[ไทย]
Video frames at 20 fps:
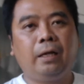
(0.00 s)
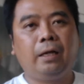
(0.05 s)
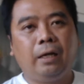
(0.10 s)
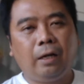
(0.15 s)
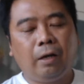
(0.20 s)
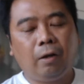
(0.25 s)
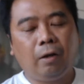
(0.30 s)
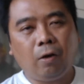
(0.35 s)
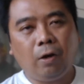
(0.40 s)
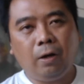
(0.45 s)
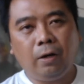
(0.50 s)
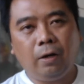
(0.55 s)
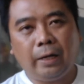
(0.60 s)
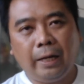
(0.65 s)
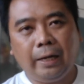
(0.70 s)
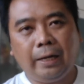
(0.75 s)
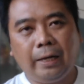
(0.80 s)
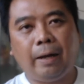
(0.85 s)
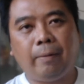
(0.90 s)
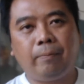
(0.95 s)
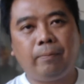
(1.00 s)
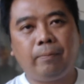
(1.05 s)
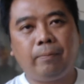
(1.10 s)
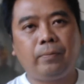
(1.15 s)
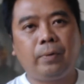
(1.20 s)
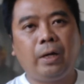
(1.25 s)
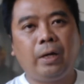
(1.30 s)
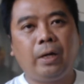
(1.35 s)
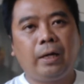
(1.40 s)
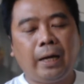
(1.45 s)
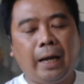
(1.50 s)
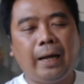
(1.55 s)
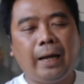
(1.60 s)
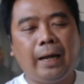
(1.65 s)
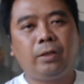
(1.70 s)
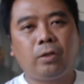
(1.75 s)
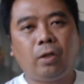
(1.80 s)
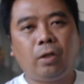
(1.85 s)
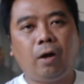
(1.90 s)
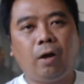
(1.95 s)
แล้วก็แนะนำขั้น
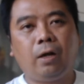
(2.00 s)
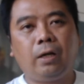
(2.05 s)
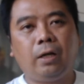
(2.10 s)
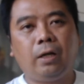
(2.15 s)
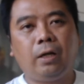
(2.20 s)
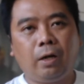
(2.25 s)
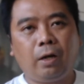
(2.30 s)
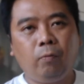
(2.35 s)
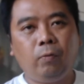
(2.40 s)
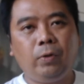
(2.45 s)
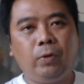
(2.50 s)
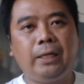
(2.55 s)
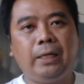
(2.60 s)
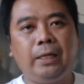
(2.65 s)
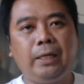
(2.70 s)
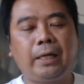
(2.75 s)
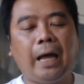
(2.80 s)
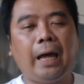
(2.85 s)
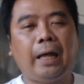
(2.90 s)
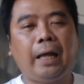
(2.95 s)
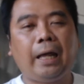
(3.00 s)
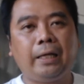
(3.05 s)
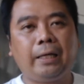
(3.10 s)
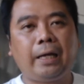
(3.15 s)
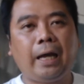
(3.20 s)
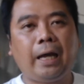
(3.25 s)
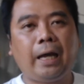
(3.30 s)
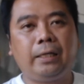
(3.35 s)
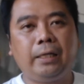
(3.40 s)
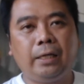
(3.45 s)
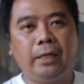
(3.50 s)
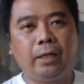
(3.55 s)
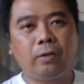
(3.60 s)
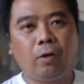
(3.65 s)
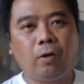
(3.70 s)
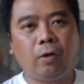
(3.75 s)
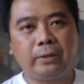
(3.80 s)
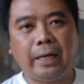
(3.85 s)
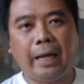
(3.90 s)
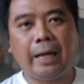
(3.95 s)
ตอนแล้วก็วิธีการในการที่จะต้อ
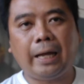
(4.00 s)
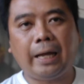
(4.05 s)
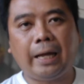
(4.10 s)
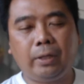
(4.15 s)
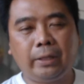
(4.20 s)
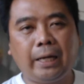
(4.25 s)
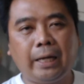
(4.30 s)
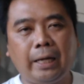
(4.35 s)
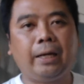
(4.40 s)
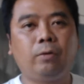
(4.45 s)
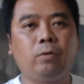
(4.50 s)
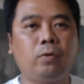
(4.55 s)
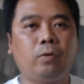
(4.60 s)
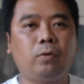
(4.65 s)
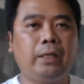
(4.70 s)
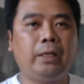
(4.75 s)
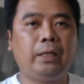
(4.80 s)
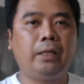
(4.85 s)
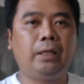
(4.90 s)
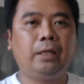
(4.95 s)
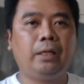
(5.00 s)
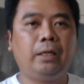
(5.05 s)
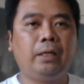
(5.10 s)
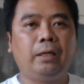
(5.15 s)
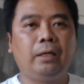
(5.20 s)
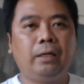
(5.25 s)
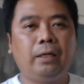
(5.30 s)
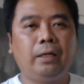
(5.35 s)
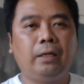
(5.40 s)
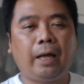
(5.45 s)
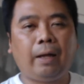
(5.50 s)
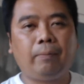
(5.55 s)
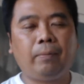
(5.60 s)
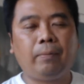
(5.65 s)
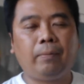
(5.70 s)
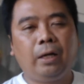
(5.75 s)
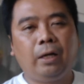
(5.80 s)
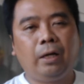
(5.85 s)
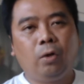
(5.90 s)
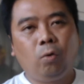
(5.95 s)
งใช้บริการตรงนี้นะครับ
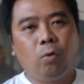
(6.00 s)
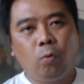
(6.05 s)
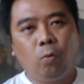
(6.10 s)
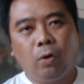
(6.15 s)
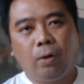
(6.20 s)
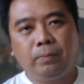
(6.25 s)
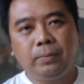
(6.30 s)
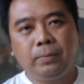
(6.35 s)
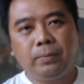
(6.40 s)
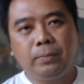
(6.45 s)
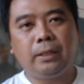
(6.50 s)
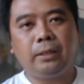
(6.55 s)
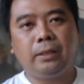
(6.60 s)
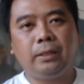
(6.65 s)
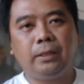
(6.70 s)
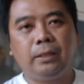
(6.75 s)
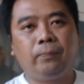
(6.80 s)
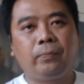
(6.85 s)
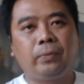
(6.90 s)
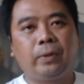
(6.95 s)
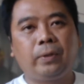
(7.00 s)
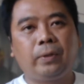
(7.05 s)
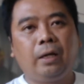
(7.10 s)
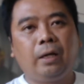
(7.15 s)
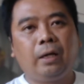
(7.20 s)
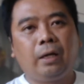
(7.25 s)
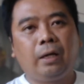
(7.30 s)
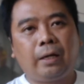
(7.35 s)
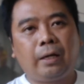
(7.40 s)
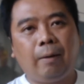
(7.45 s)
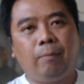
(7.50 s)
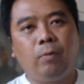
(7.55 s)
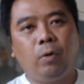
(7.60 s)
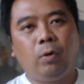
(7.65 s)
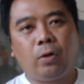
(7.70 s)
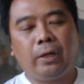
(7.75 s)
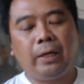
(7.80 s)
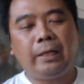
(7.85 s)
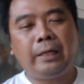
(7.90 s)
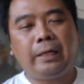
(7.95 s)
รวมถึงกำหนด
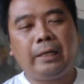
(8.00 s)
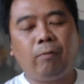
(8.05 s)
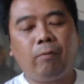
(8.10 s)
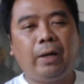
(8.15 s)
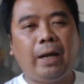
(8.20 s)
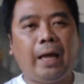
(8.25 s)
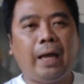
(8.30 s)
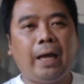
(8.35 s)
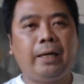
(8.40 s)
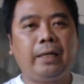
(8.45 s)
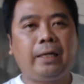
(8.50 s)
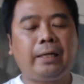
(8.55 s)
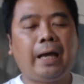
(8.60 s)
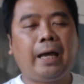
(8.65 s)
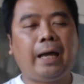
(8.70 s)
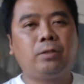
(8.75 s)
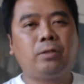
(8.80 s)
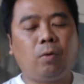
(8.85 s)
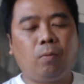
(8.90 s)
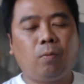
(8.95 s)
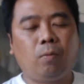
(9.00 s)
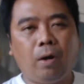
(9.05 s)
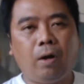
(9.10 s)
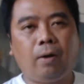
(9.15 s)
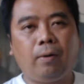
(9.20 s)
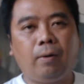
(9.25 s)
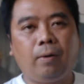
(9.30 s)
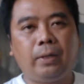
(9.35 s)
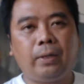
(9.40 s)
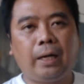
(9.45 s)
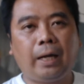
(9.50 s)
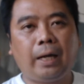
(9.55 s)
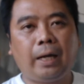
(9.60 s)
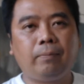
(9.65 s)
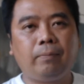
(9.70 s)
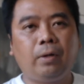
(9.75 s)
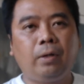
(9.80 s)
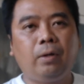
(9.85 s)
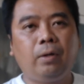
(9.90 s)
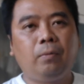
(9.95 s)
ระยะเวลาในการส่งมอบนะครับ
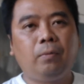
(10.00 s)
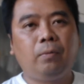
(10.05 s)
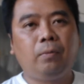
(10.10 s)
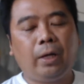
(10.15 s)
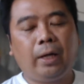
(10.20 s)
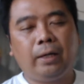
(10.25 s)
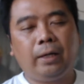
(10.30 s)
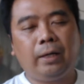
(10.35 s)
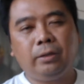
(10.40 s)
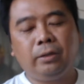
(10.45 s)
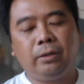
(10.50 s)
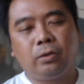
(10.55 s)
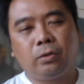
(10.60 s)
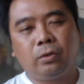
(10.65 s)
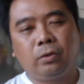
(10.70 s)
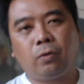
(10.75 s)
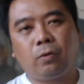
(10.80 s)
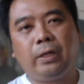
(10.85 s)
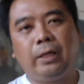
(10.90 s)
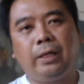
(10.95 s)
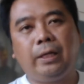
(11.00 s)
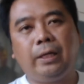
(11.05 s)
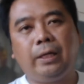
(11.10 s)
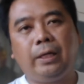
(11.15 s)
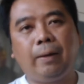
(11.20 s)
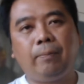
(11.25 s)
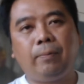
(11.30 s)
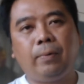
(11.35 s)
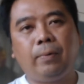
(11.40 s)
เพราะฉะนั้นตรงนี้นะครับ